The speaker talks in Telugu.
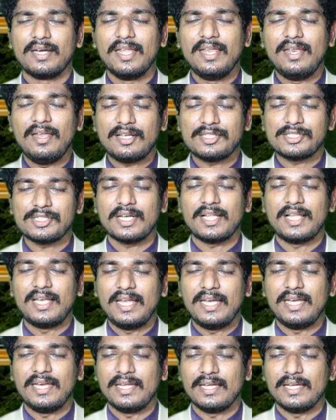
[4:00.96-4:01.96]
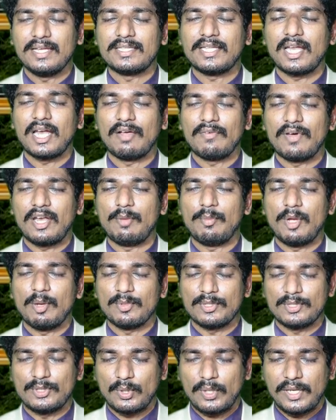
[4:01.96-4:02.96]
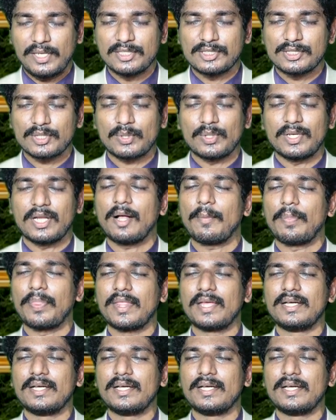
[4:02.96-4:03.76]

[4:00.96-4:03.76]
నిరీక్షణ లేని ఇతరుల వల్ల మేము దుఃఖించకుండా